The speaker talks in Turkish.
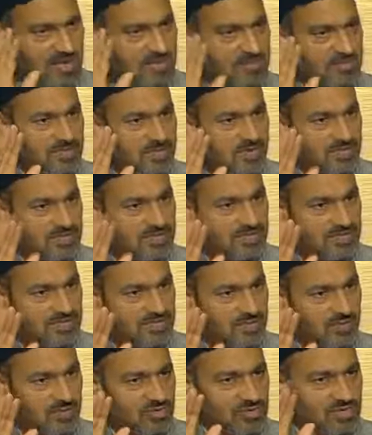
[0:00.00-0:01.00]
Arapça
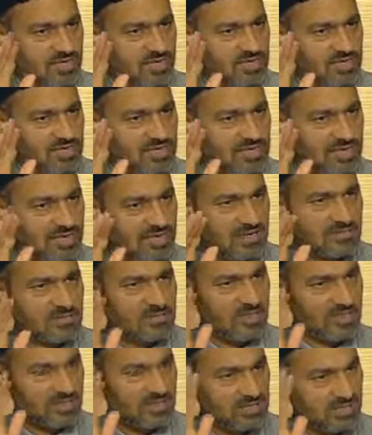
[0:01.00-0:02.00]
dili ortadan,
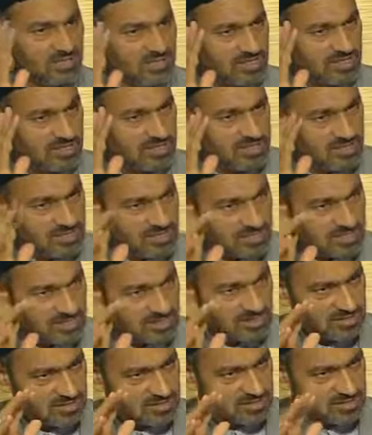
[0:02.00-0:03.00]
Arapça ortadan
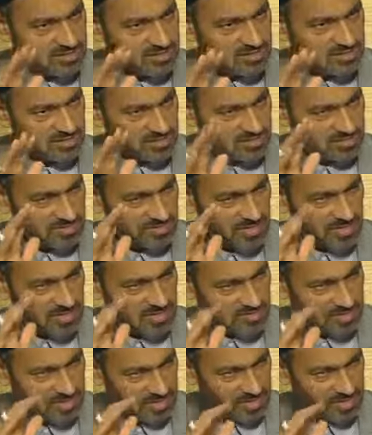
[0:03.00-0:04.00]
çıktığından Ortaya beri. Ortaya